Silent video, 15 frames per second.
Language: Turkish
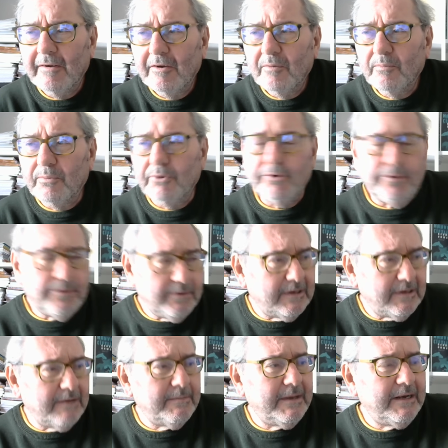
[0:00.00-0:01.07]
Bunun
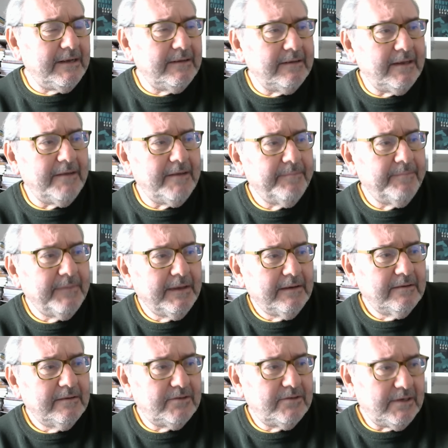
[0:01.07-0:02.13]
temelinde
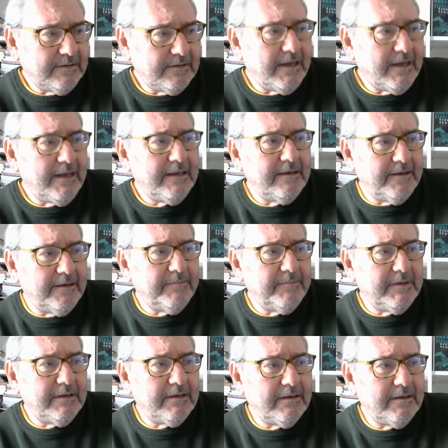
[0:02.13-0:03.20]
Cezayir'in
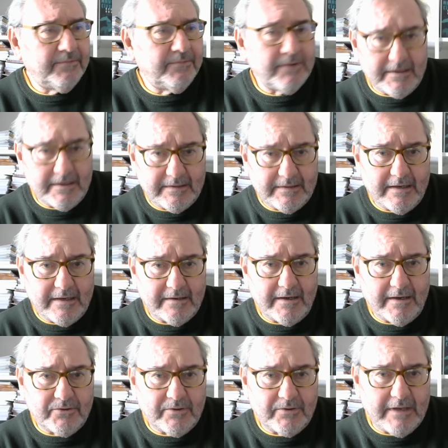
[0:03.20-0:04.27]
e, Fransa'ya
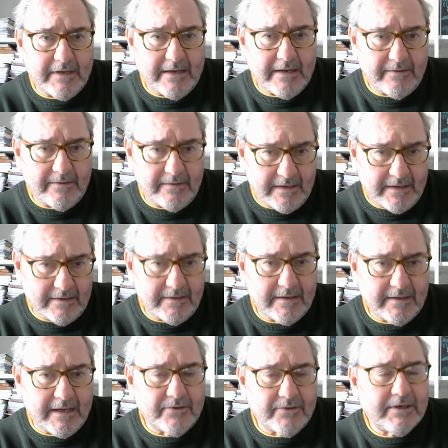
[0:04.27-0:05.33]
karşı ger, ger,
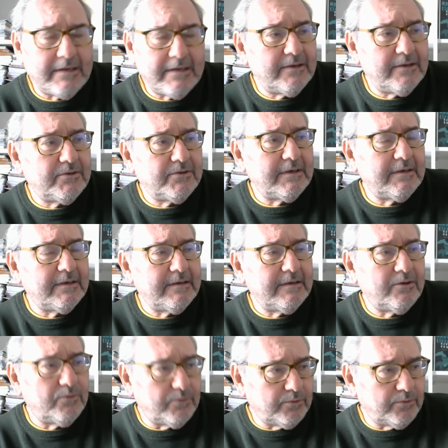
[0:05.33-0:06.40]

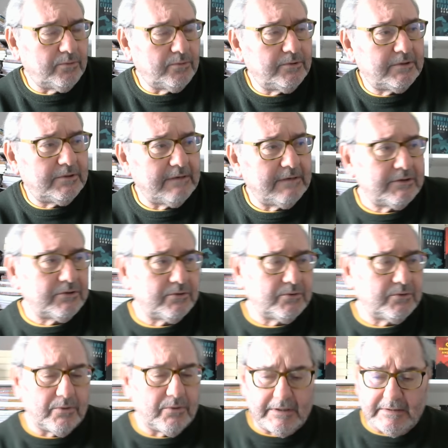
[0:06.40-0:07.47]
gerçekleştirdiği Kurtuluş Savaşı
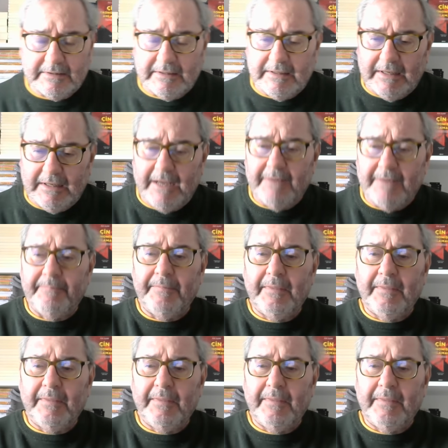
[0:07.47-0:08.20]
sonrasında